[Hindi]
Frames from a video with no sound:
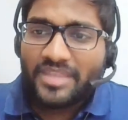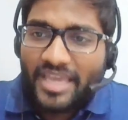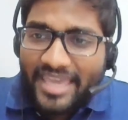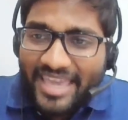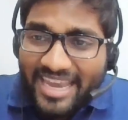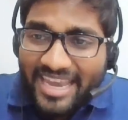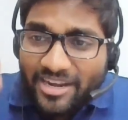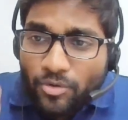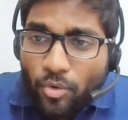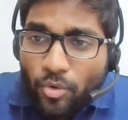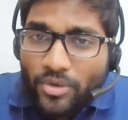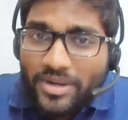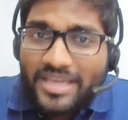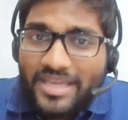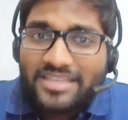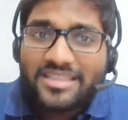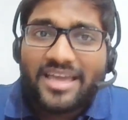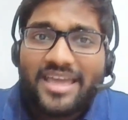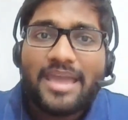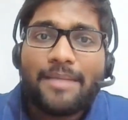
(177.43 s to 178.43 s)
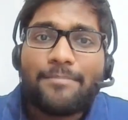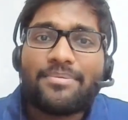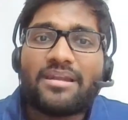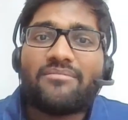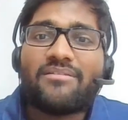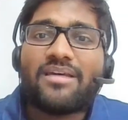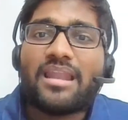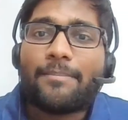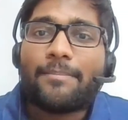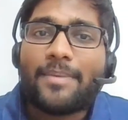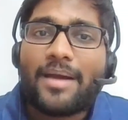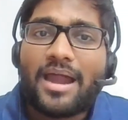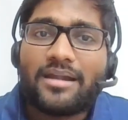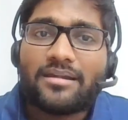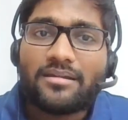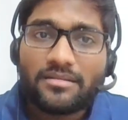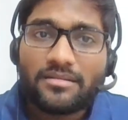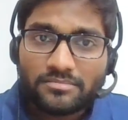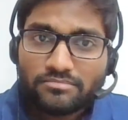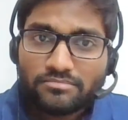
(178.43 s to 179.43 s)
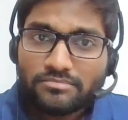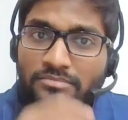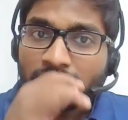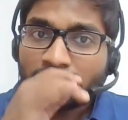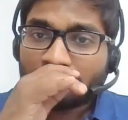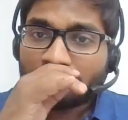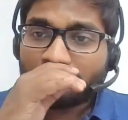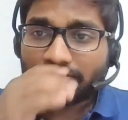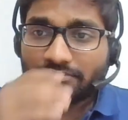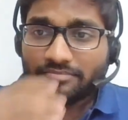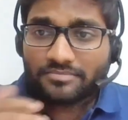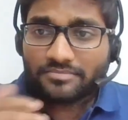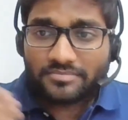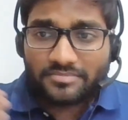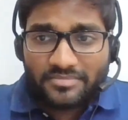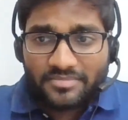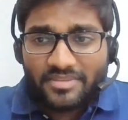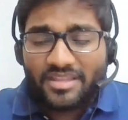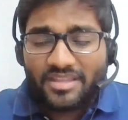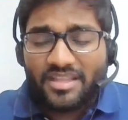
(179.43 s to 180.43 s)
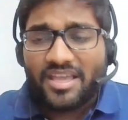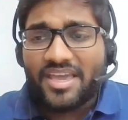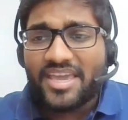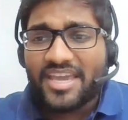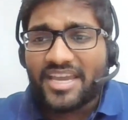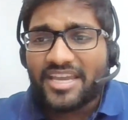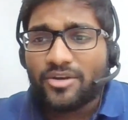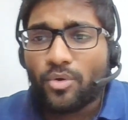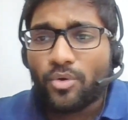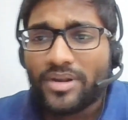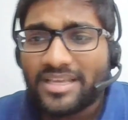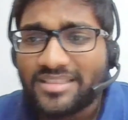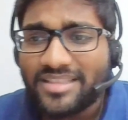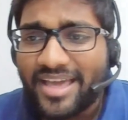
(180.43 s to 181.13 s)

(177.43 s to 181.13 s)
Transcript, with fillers: इग्नोरिंग द अप्रैल वाला पार्ट इग्नोरिंग द